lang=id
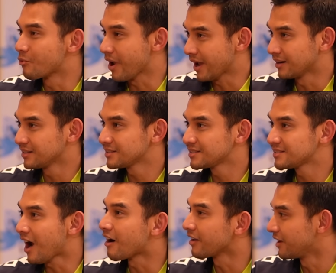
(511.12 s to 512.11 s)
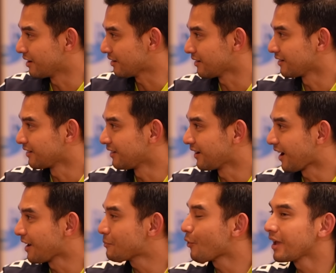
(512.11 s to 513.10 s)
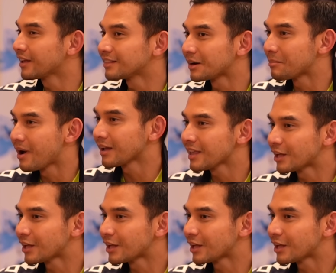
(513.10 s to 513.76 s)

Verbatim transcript: brands mm -hmm. are here. Ya kan, yeah, pokoknya yeah. yang terbaik,